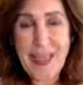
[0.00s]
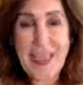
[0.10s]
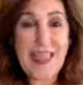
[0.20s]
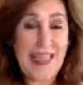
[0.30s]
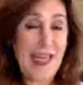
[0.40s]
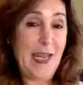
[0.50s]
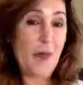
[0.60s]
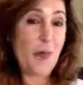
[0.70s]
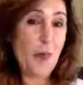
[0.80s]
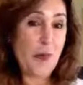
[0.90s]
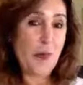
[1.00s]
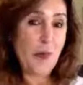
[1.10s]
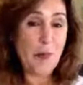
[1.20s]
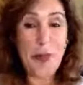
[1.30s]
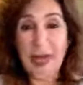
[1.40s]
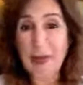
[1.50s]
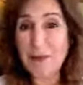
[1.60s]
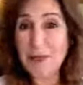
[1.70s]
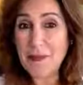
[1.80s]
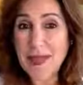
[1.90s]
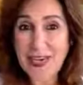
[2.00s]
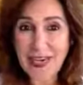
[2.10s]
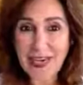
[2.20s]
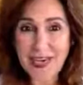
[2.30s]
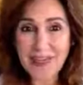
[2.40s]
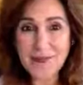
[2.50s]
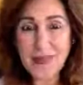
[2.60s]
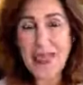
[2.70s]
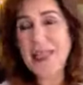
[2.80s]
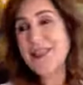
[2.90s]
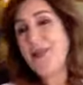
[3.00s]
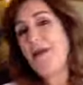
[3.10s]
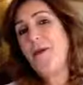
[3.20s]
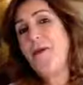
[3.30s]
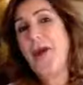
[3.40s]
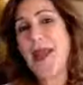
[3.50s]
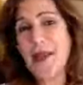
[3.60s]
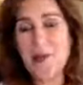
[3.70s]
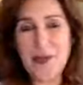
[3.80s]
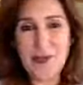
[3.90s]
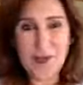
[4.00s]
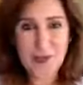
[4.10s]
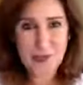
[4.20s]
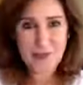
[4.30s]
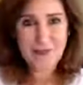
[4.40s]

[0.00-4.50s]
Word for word: Y tener un cuerpo para vivirla es maravilloso.